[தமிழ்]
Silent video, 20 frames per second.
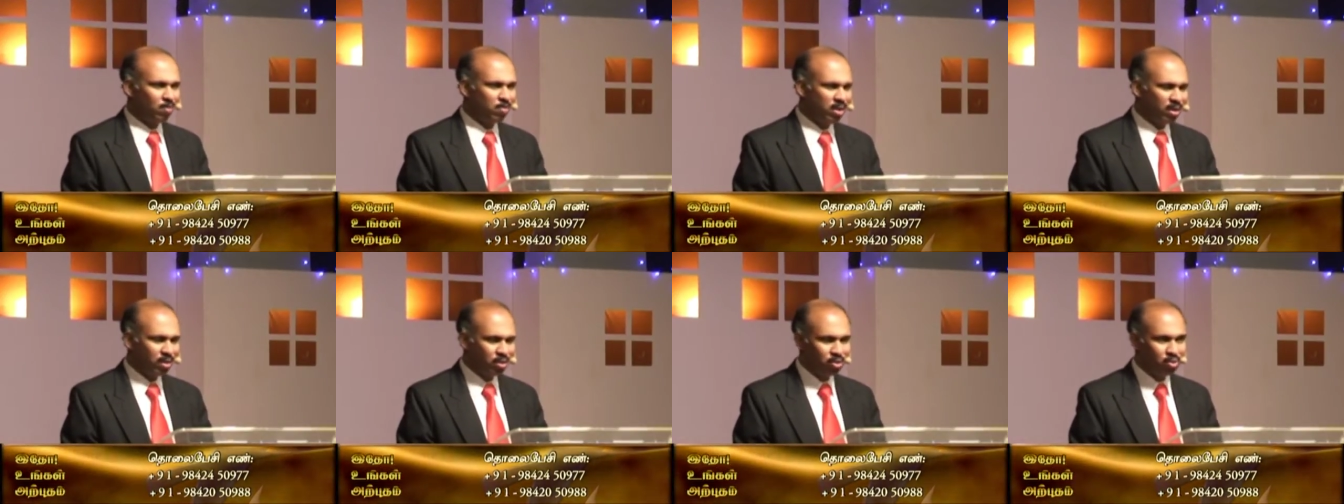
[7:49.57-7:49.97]

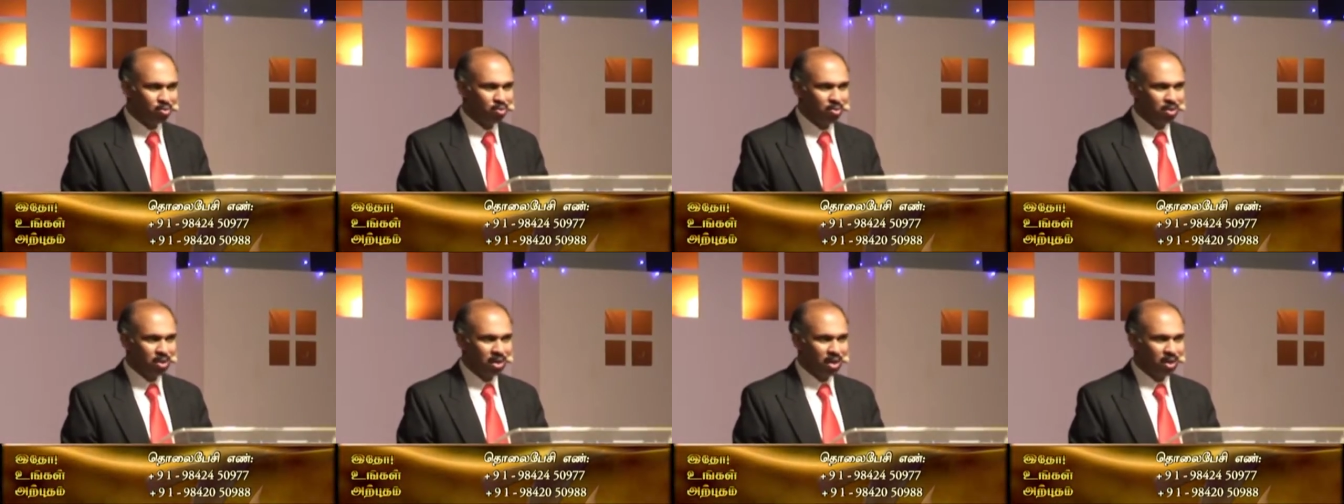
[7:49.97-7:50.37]
நம்முடைய
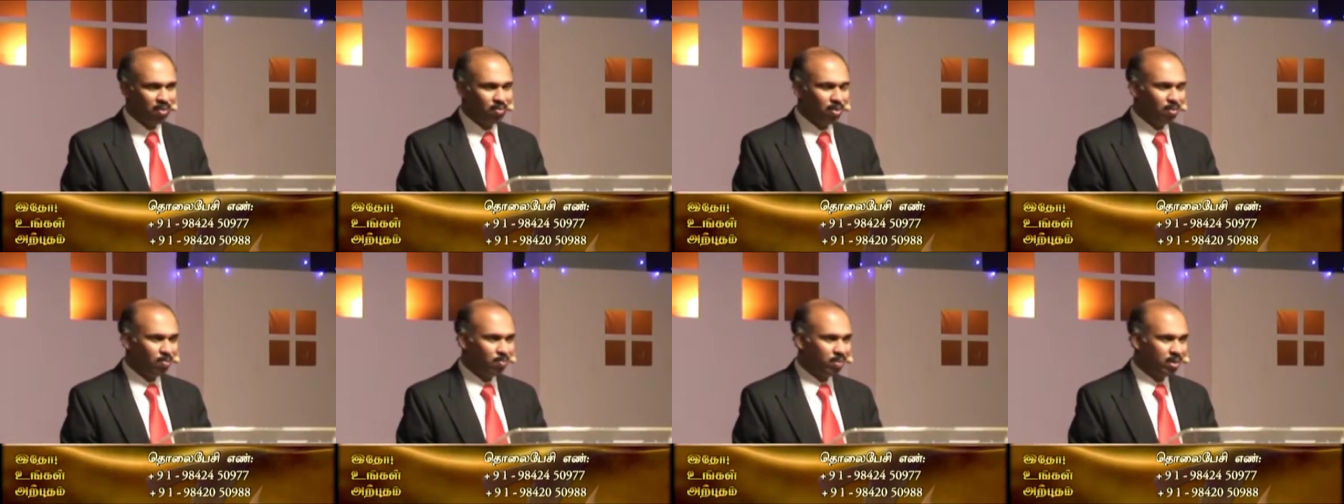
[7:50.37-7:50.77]

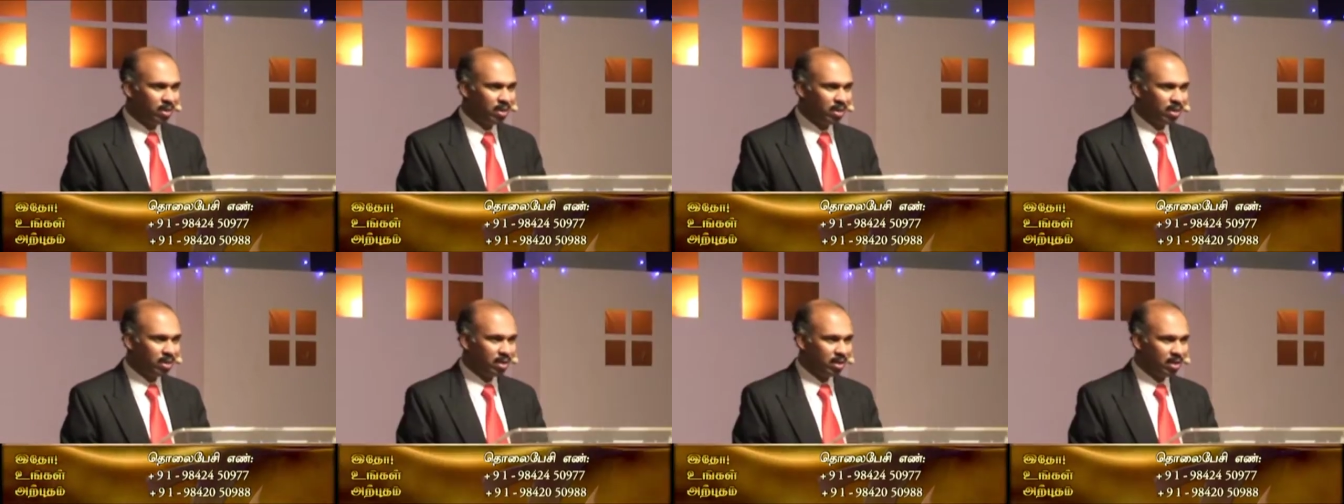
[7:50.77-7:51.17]
சூழ்நிலை எவ்வளோ
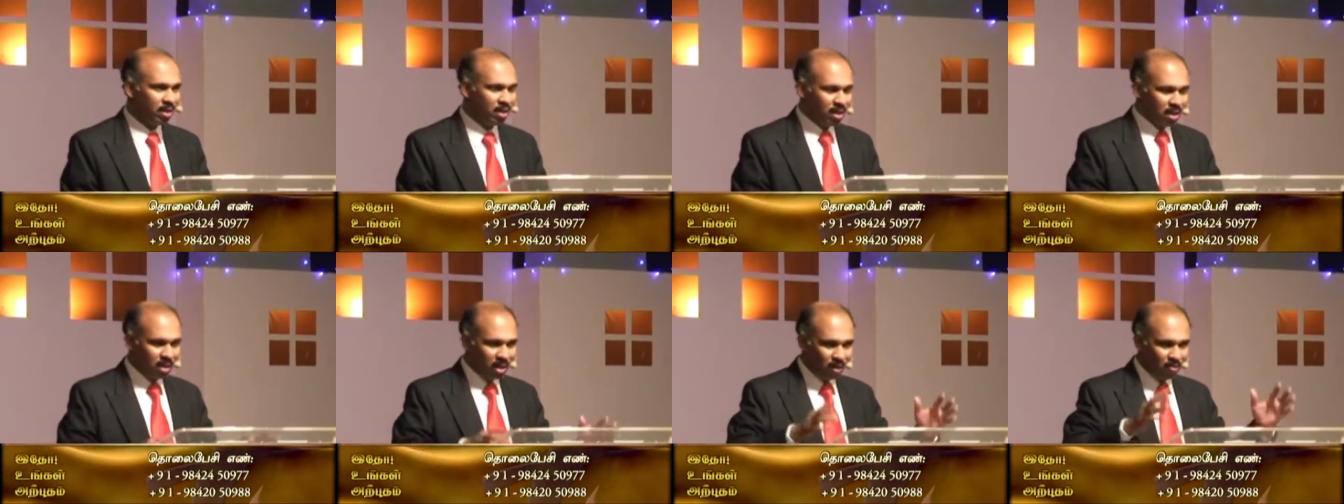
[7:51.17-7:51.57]
பெரியது
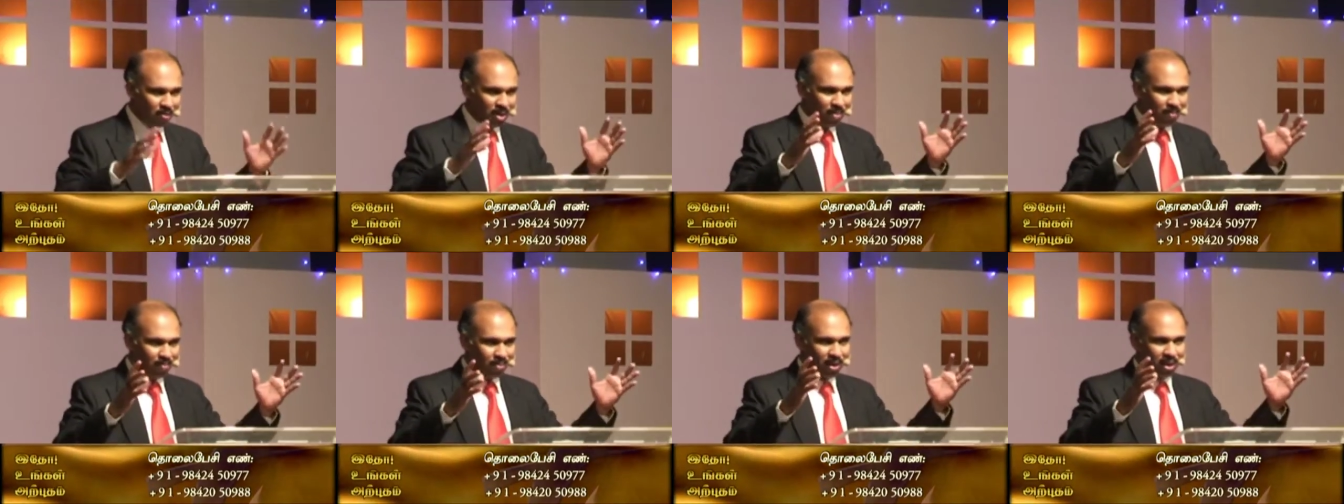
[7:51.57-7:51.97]

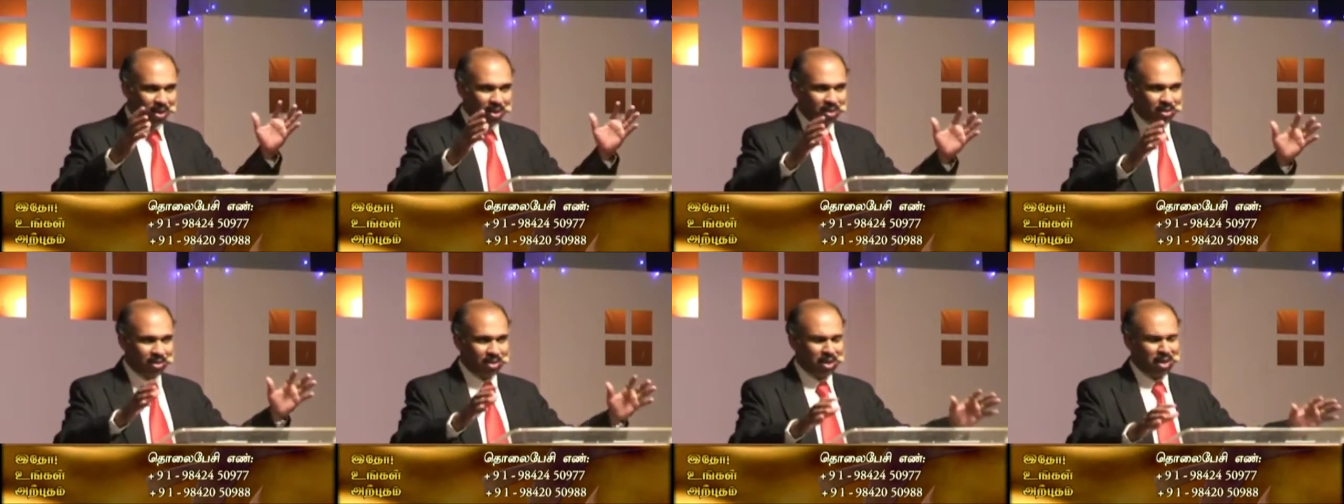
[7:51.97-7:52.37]
நம்முடைய
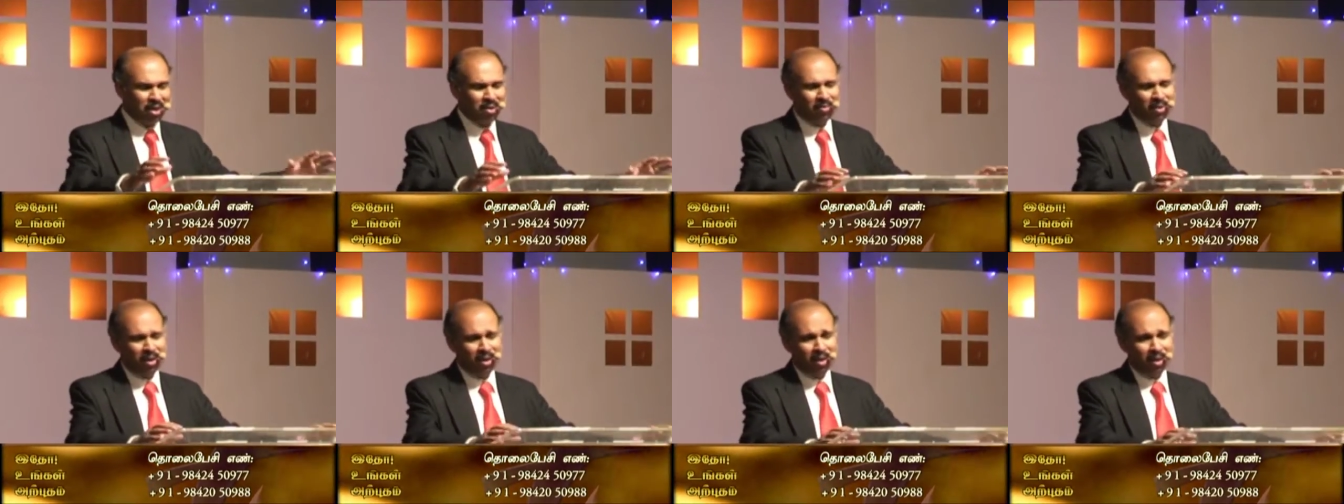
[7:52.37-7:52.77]
பண
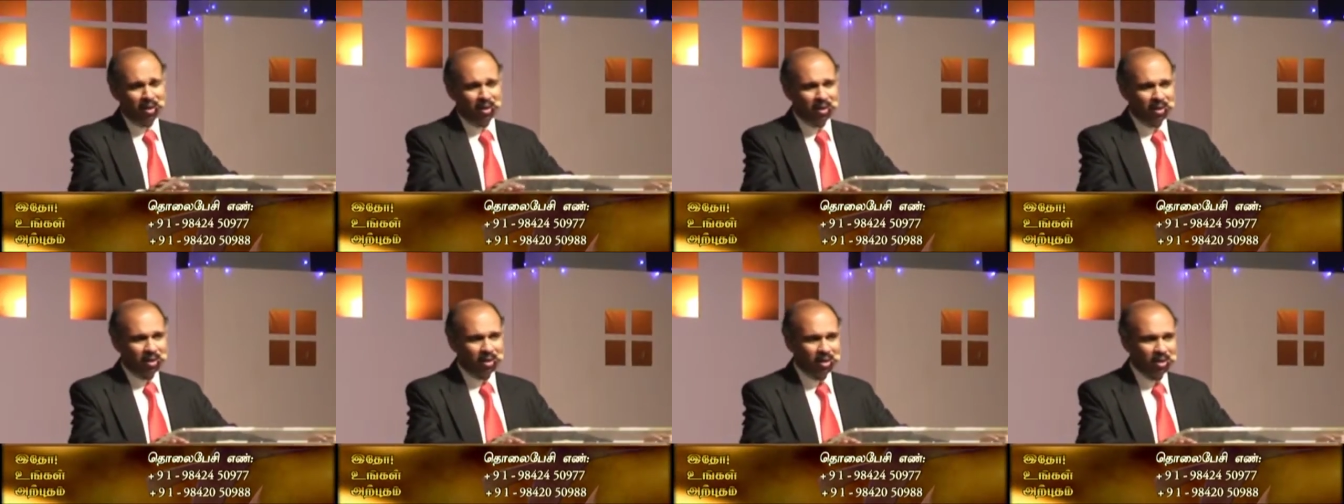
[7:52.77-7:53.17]
தேவை
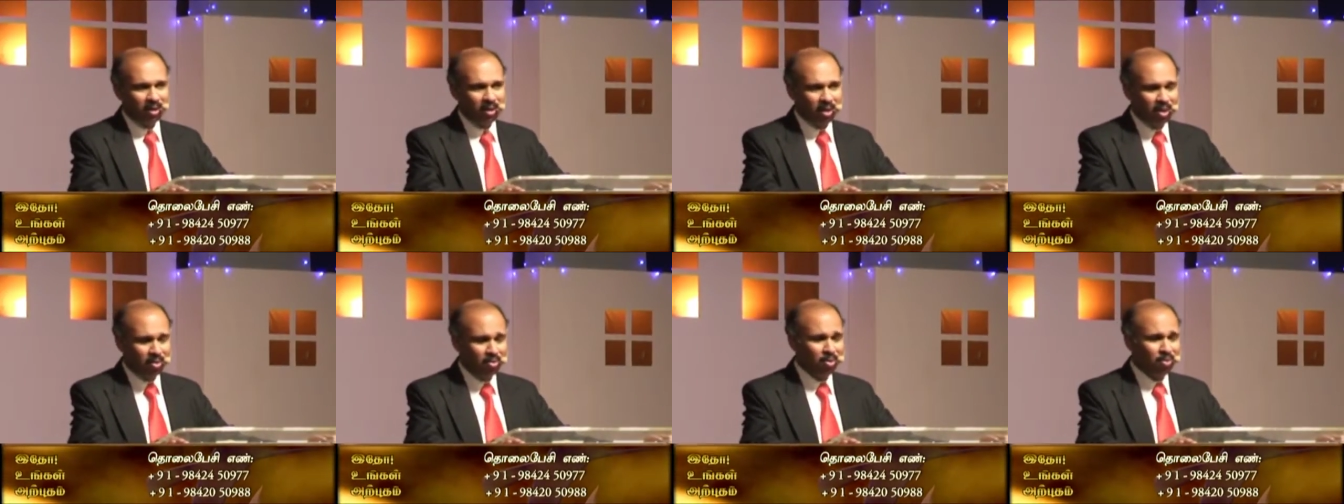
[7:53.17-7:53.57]

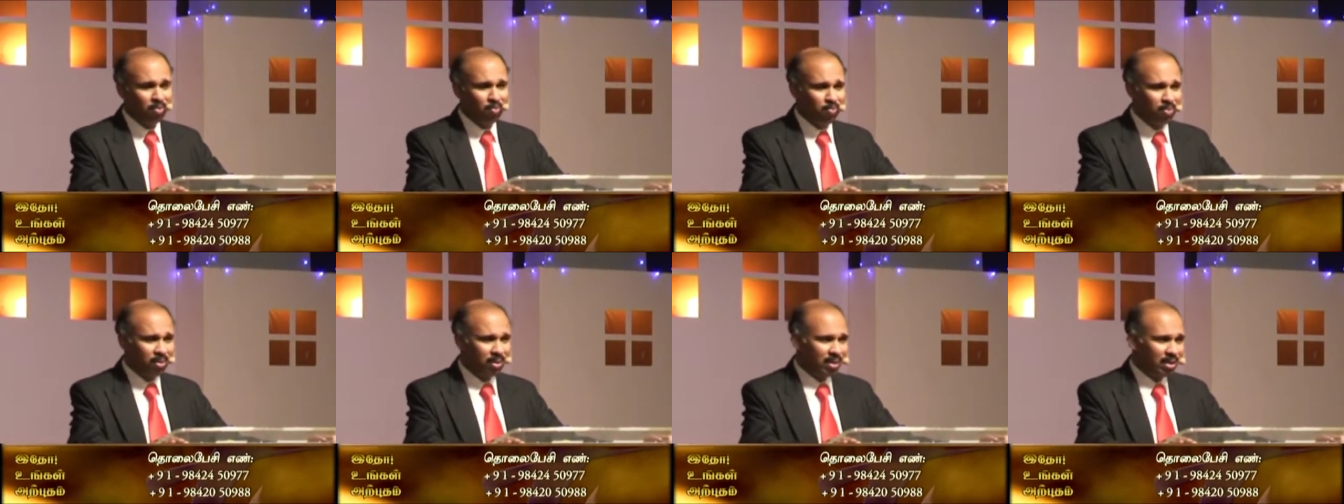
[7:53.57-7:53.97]

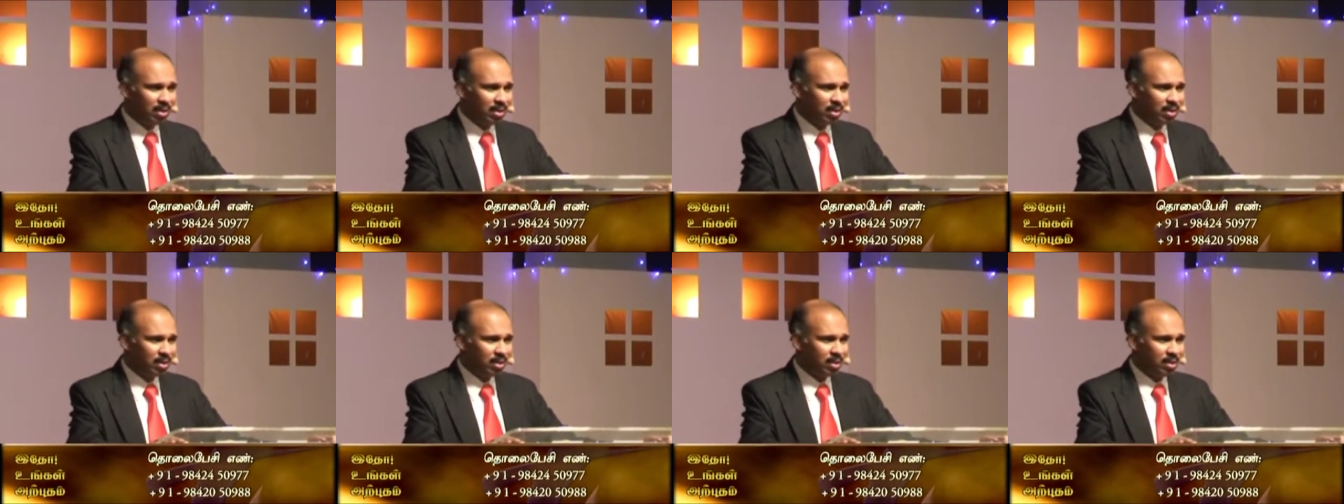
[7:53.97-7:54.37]
எவ்வளோ
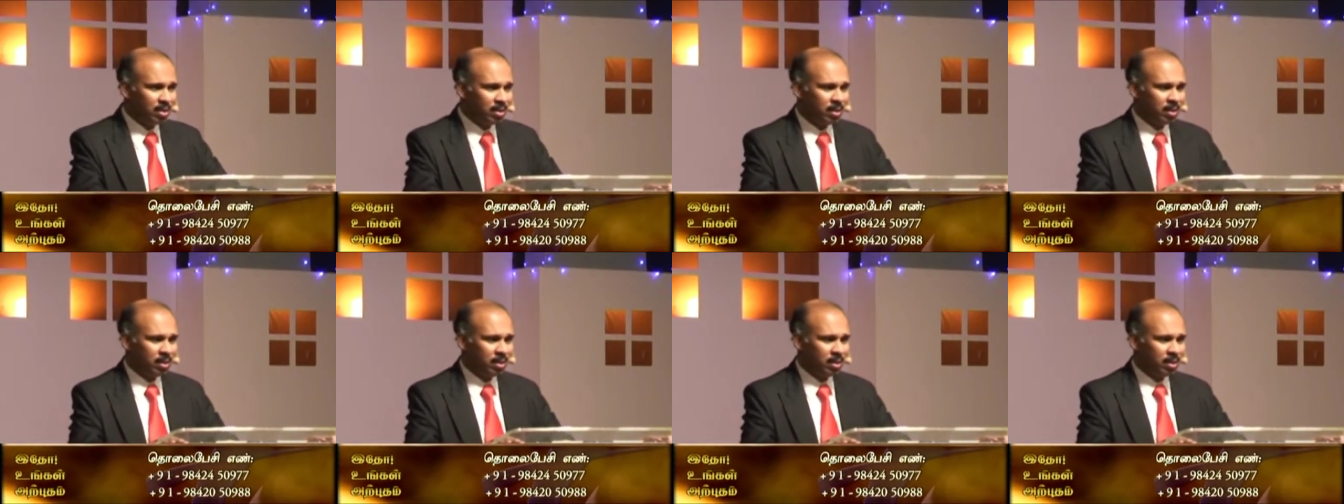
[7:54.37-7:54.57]
பெரியது